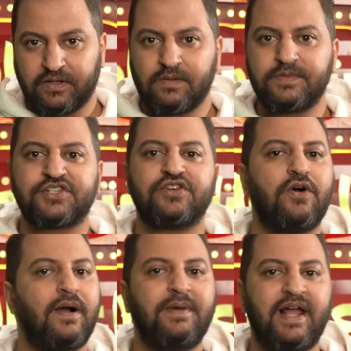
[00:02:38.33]
رامز ان
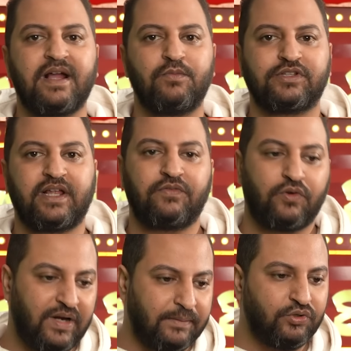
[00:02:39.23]
هو عامل حاجه مختلفه
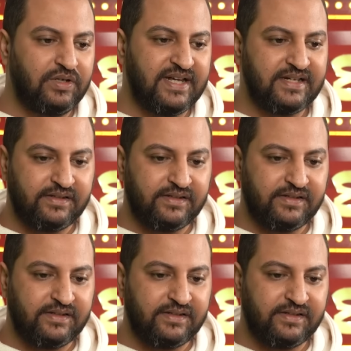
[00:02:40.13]
والحمد لله